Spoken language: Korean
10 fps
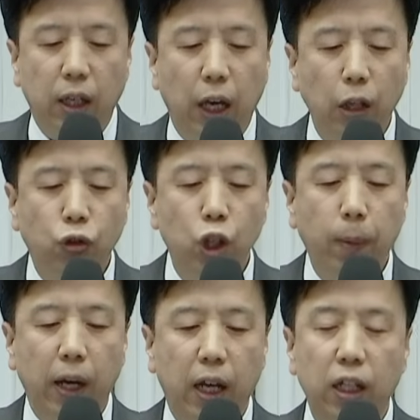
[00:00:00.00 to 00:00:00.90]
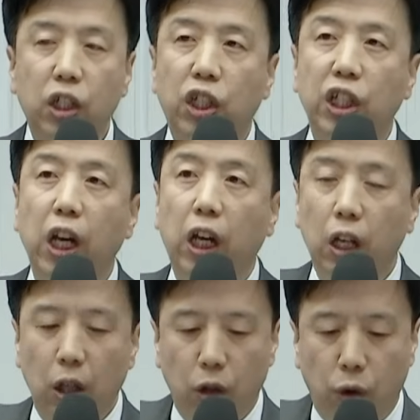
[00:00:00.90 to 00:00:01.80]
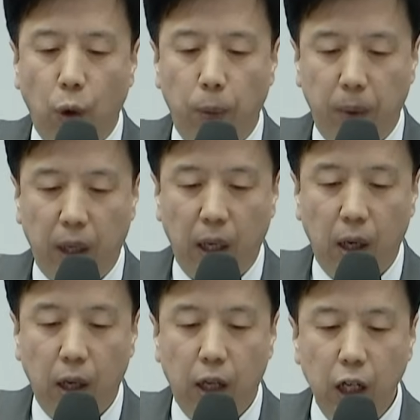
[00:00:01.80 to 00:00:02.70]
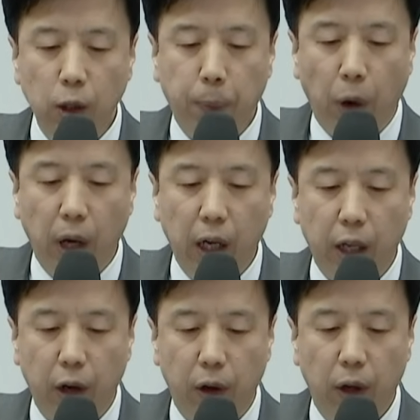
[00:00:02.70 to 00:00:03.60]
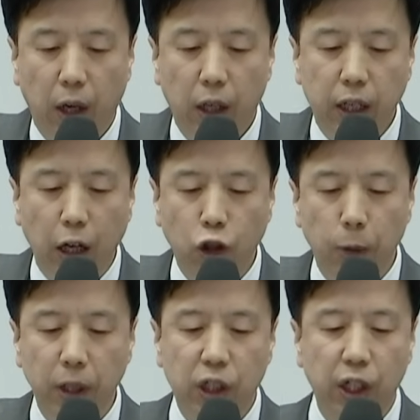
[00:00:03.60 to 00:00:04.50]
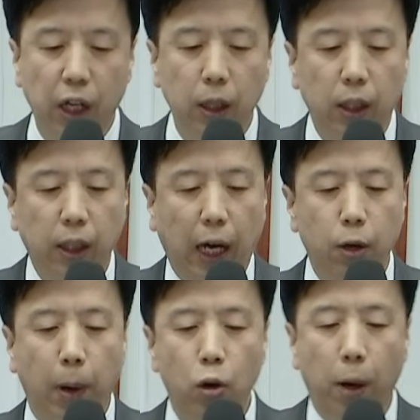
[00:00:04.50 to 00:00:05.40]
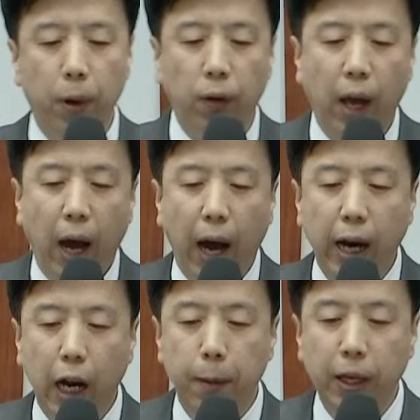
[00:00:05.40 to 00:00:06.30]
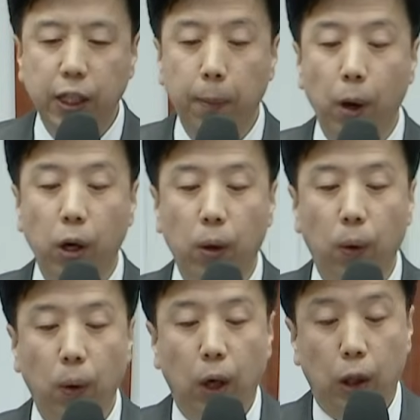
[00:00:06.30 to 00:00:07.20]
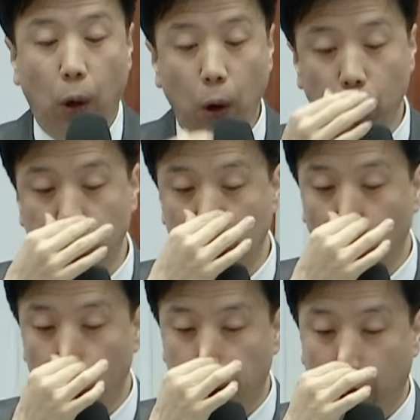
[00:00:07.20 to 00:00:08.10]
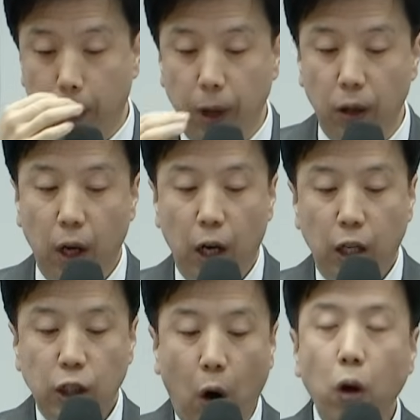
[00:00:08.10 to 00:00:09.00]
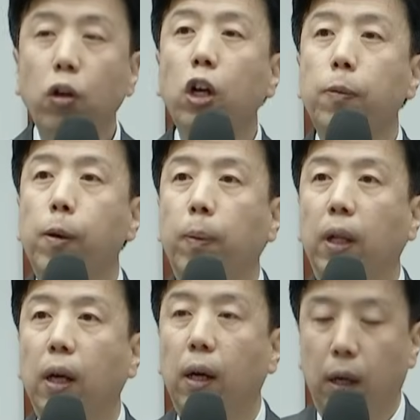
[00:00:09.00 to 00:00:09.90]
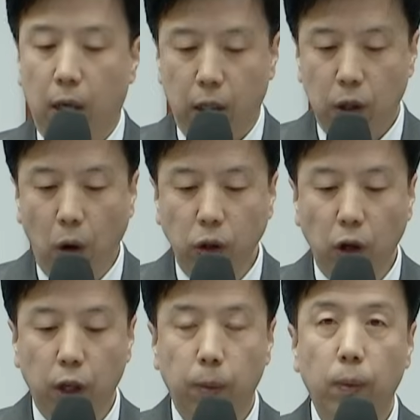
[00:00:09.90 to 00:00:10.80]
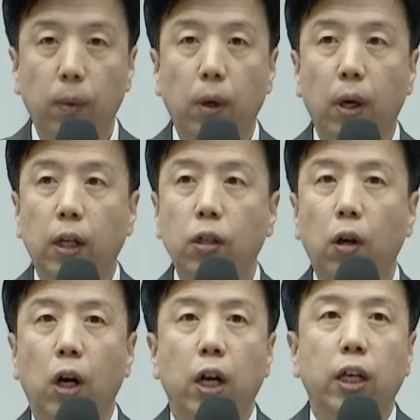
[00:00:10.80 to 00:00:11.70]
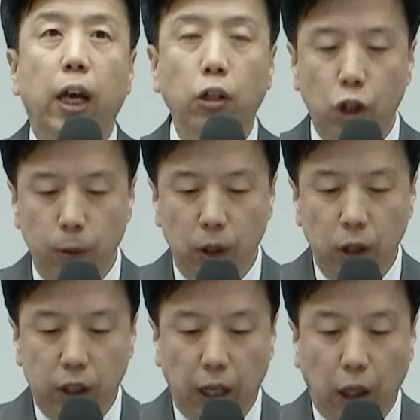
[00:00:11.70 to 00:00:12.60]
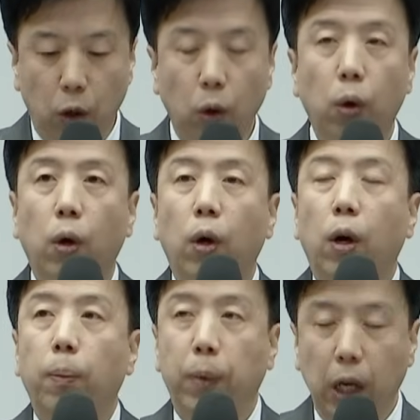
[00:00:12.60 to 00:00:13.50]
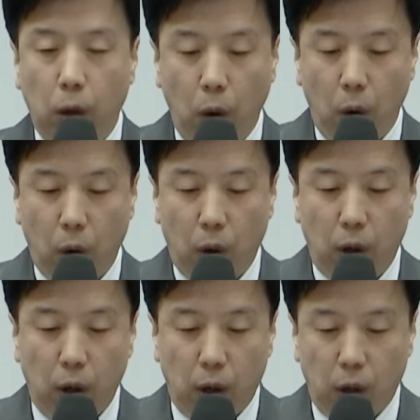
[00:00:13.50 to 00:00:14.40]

예수님 안에 있는 진액이 들어옵니다. 그래서 변화가 되어요. 예수님의 진액은 다른 말로 하면 하나님의 생명이고 더 구체적으로 말하면 성령님입니다. 성령님. 그래서 예수님을 제대로 믿고